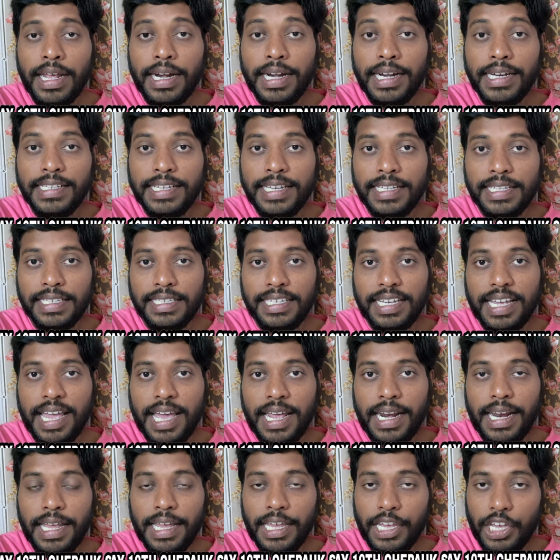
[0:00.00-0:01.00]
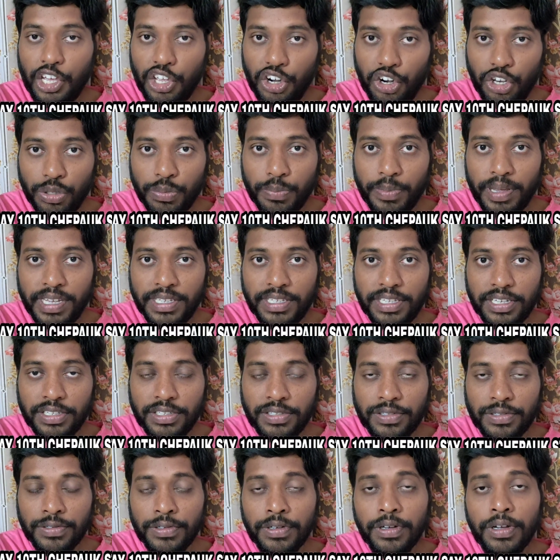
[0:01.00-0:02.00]
రిలీజ్ అయితే చేయాలి ఈరోజు మే
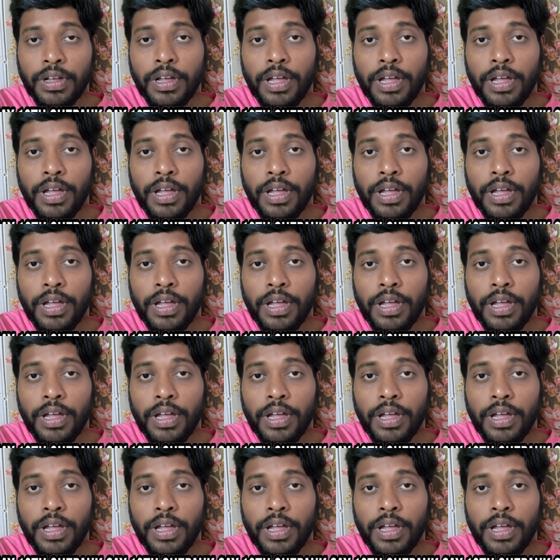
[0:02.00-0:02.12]
సిక్స్త్